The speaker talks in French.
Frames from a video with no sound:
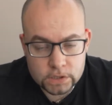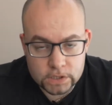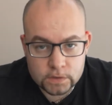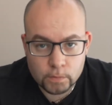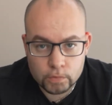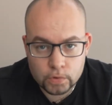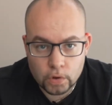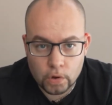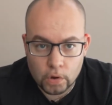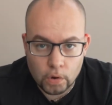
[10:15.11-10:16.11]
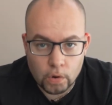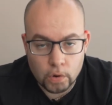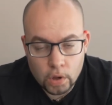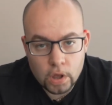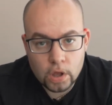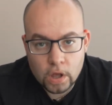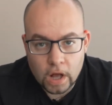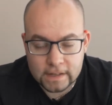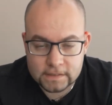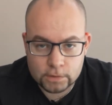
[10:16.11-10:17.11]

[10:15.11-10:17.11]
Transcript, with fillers: qui se montre assez